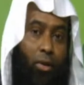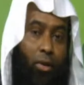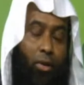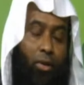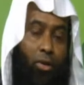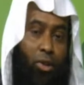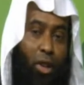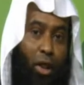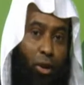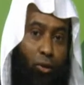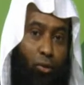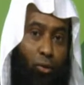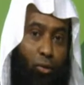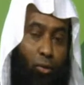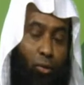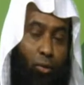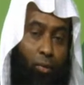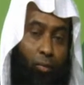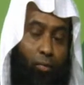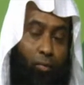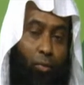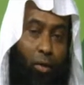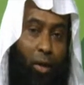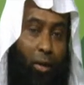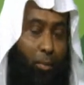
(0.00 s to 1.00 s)
জাদু
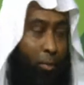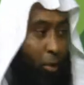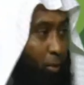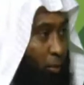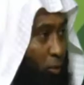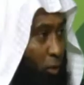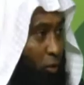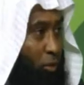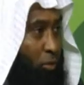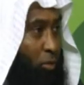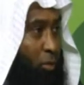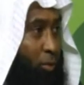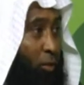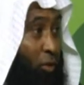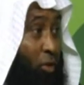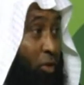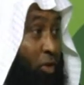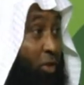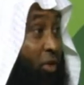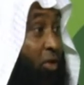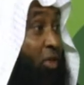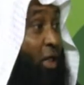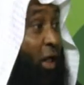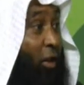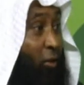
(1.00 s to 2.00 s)
আপনি প্রথমে
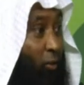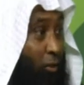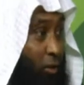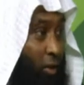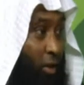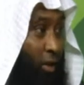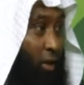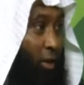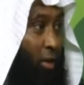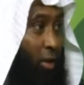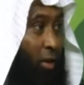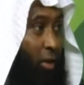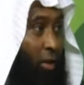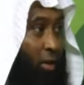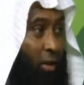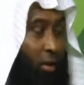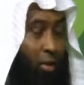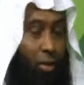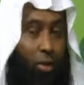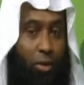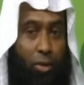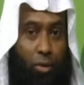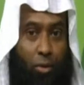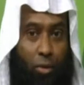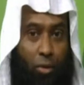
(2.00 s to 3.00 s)
বলেছেন জাদু কি
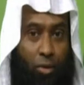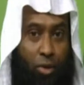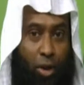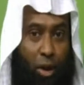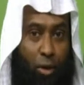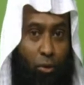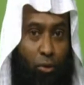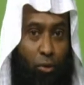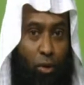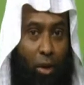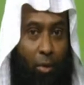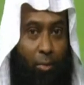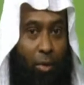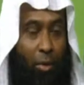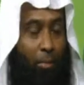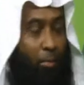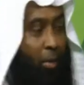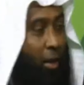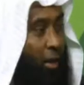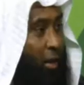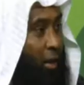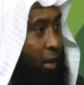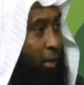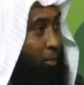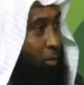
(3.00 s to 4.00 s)
জাদু আমরা
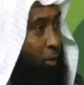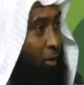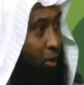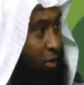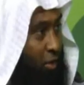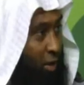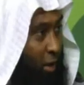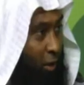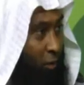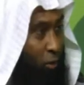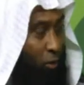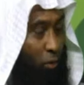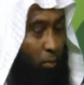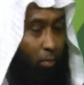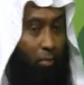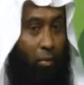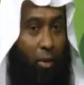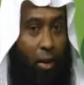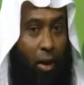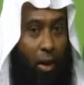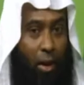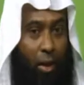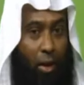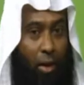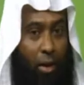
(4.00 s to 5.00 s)
বাংলায় বলি জাদু
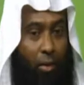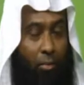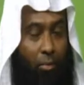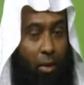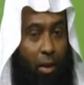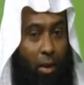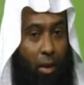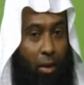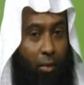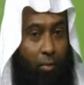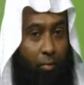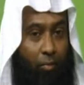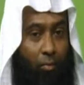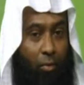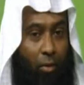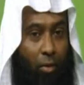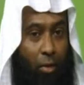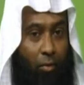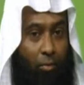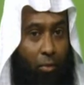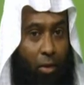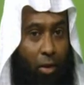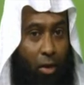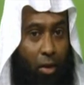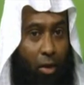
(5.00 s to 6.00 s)
বা
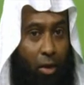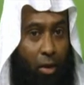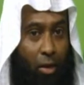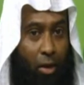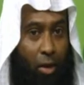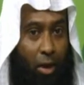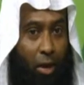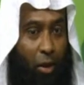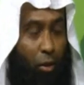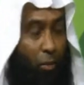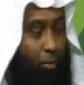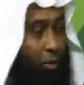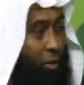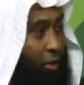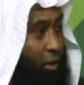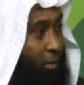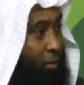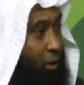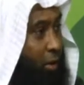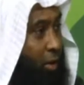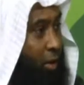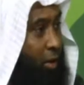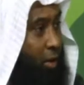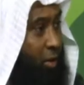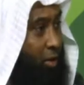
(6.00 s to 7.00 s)
আপনার আরবিতে
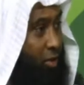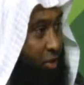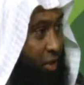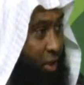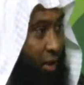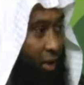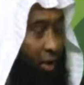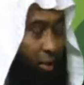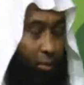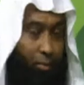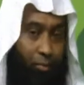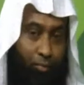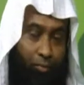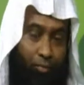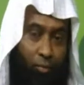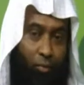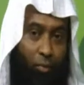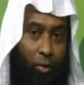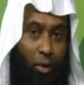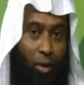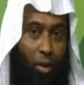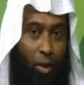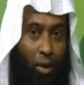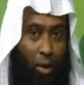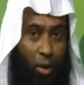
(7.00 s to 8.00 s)
বলে কি সেহের
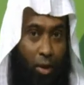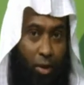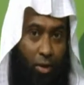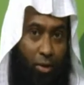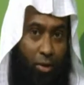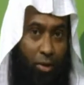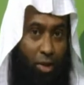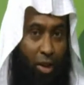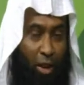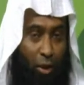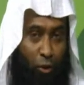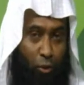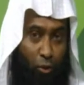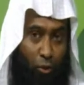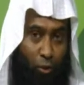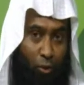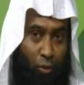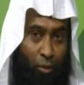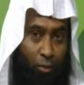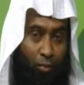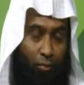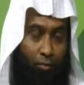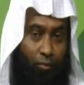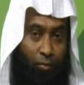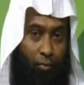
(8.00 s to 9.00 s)
জাদু
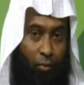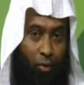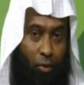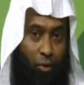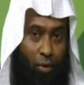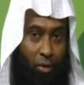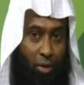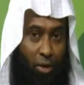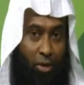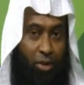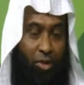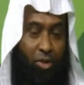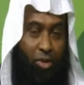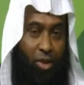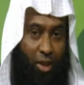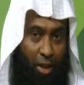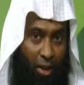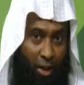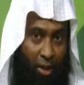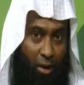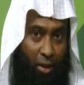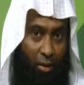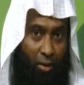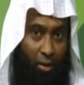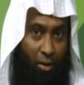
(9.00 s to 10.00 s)
অর্থাৎ
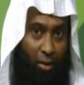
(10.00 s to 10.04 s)
সেহের